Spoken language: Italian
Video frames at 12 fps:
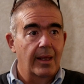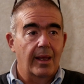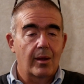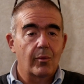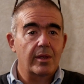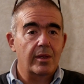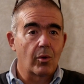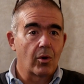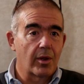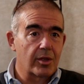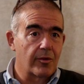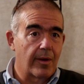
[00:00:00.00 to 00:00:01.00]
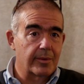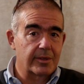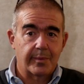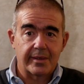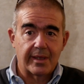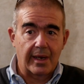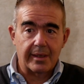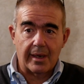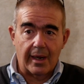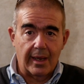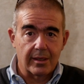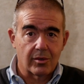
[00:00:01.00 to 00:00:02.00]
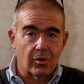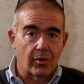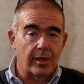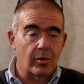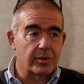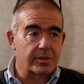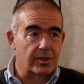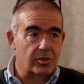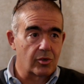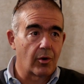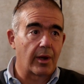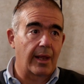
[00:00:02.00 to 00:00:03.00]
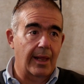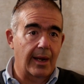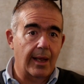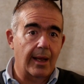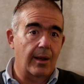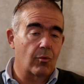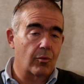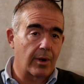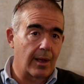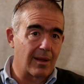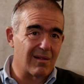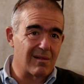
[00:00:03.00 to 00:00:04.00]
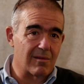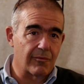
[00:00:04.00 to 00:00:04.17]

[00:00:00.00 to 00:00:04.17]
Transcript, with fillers: e quindi quello che dovevamo aspettare tra l'altro in questi giorni che era una